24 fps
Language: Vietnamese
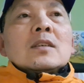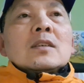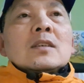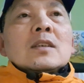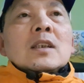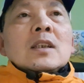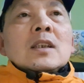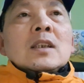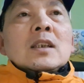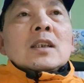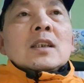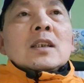
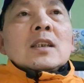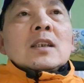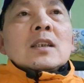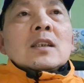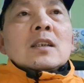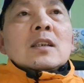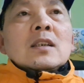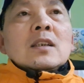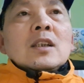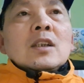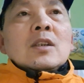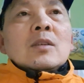thì
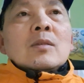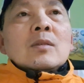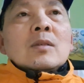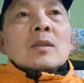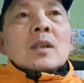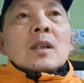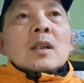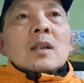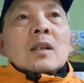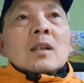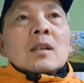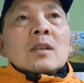à, nếu
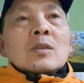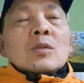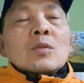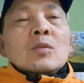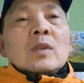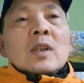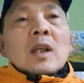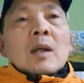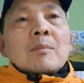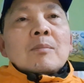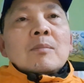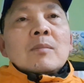à, thu
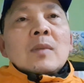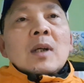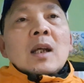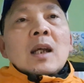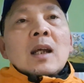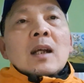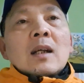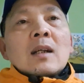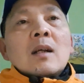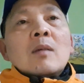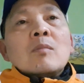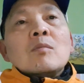nhập
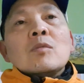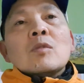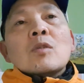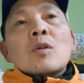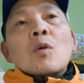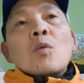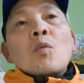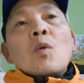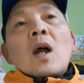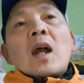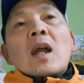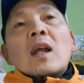mà không có
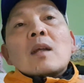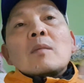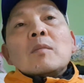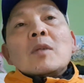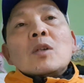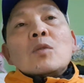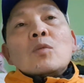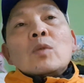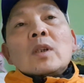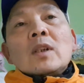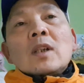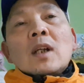quá cái mức
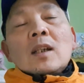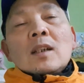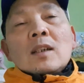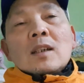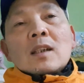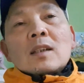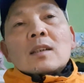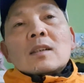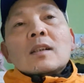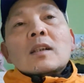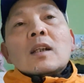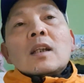quy định
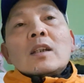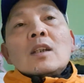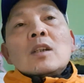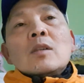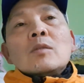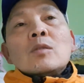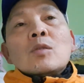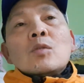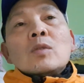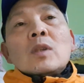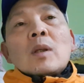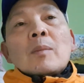đó, tức là nếu
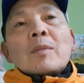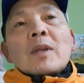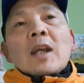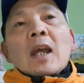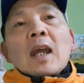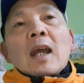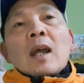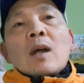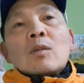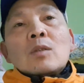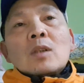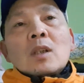thu nhập
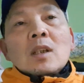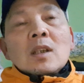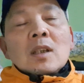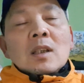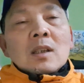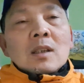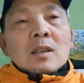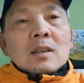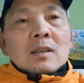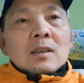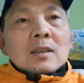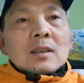cao
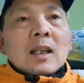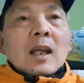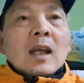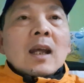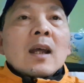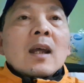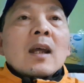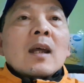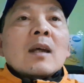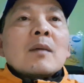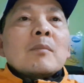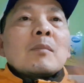thì người
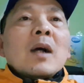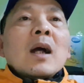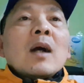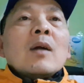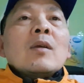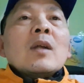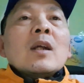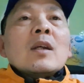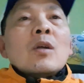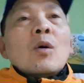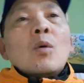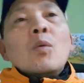ta bảo
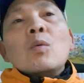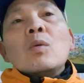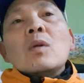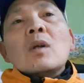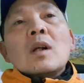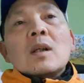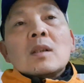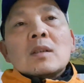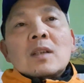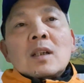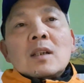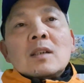là đủ
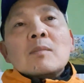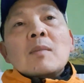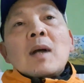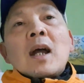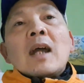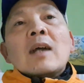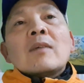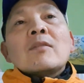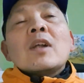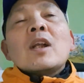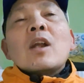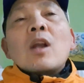rồi tự
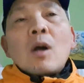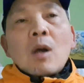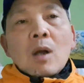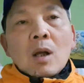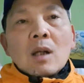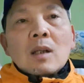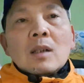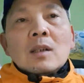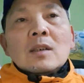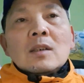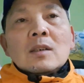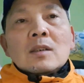bạn phải lo
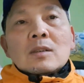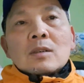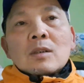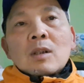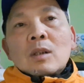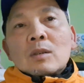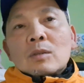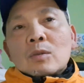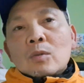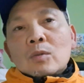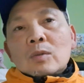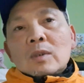
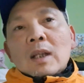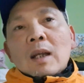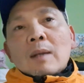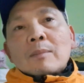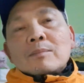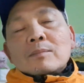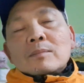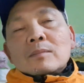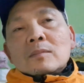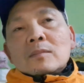còn thu nhập